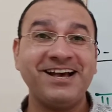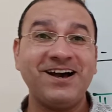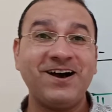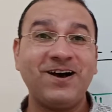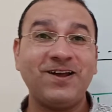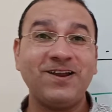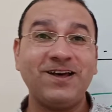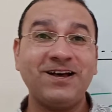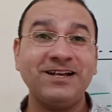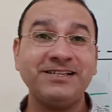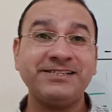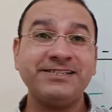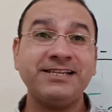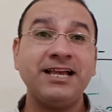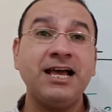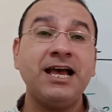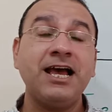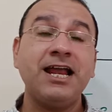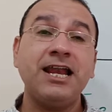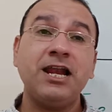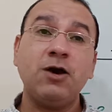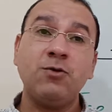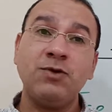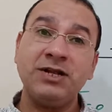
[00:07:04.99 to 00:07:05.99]
خلاص
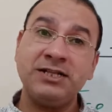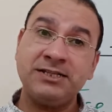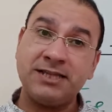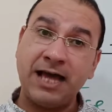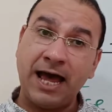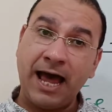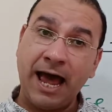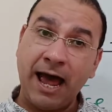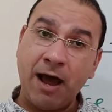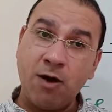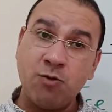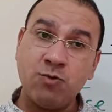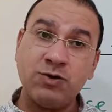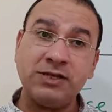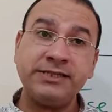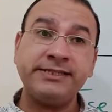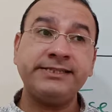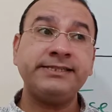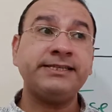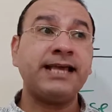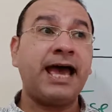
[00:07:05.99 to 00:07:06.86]
لو انت عاوز